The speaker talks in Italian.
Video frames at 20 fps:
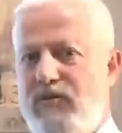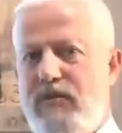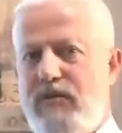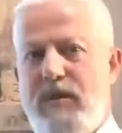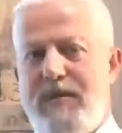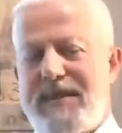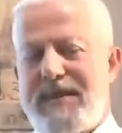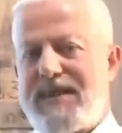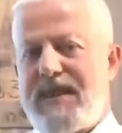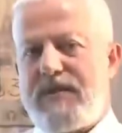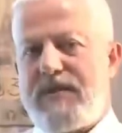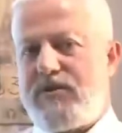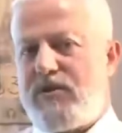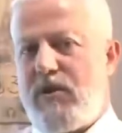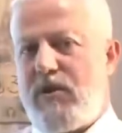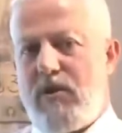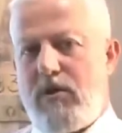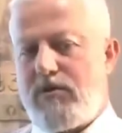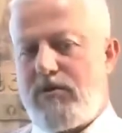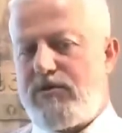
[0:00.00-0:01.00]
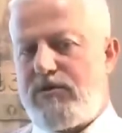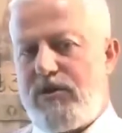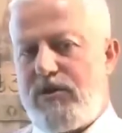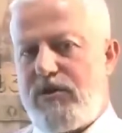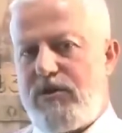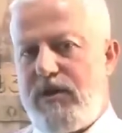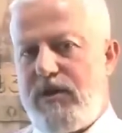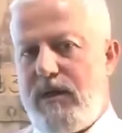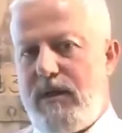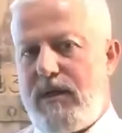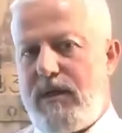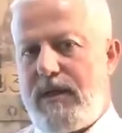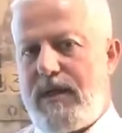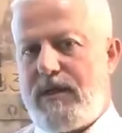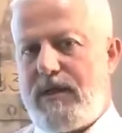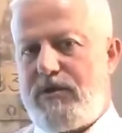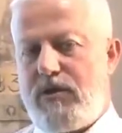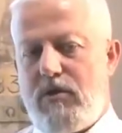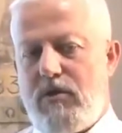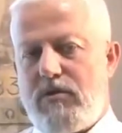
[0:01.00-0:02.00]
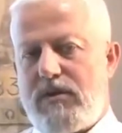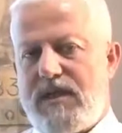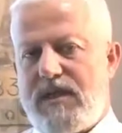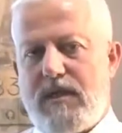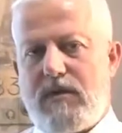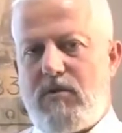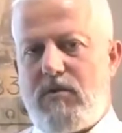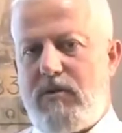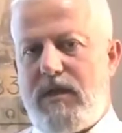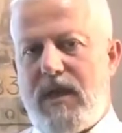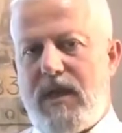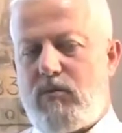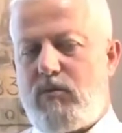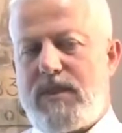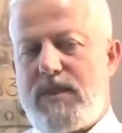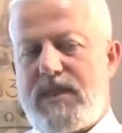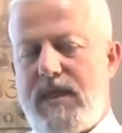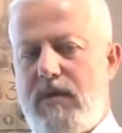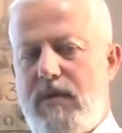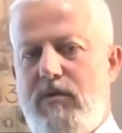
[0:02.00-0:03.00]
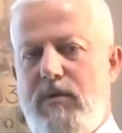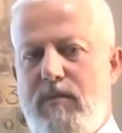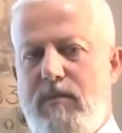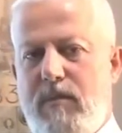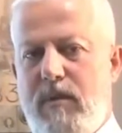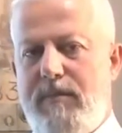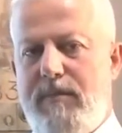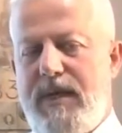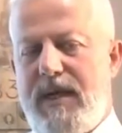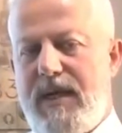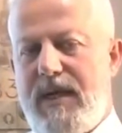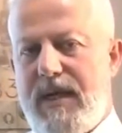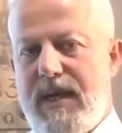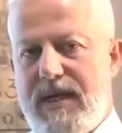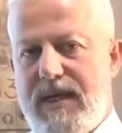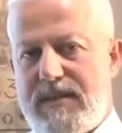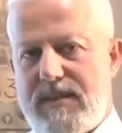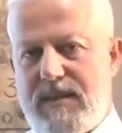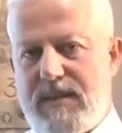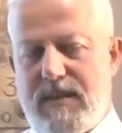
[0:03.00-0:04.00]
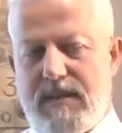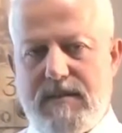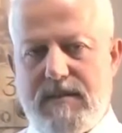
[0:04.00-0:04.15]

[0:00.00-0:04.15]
i passaggi logici che ci consentono di acquistare un immobile all'asta?